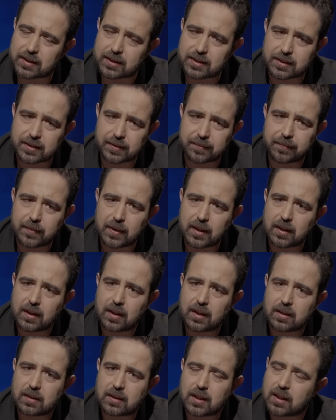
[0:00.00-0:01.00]
Evet.
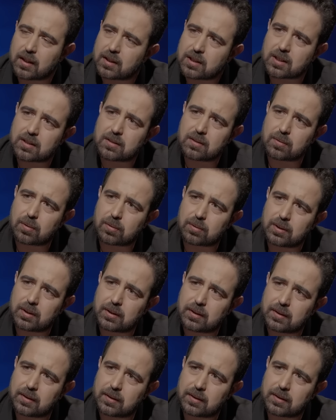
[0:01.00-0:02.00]
Ne yaşadın orada?